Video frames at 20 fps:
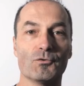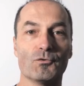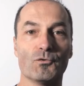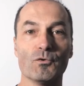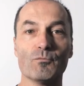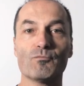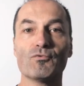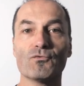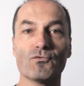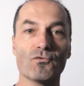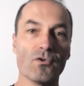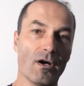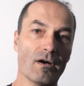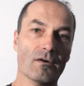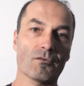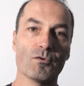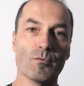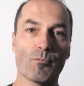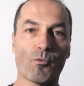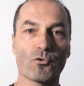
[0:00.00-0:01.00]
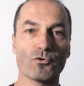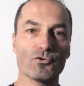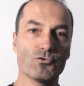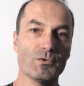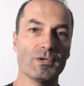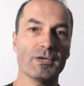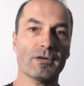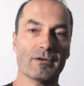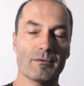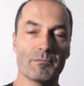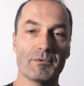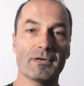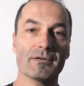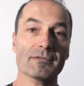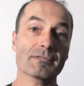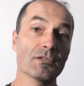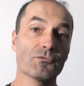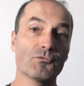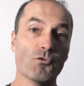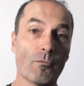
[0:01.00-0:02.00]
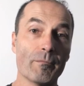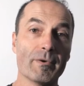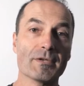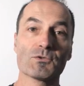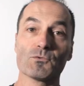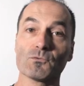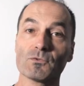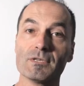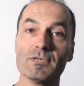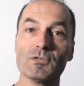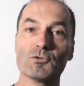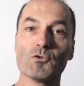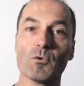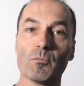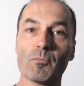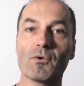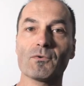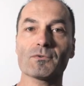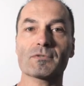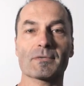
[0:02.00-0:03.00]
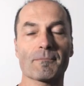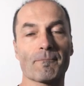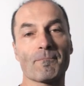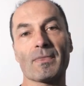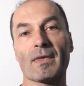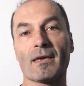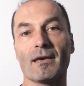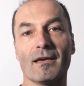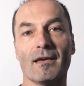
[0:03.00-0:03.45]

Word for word: de pouvoir produire eh bien, cette formation qui, je pense,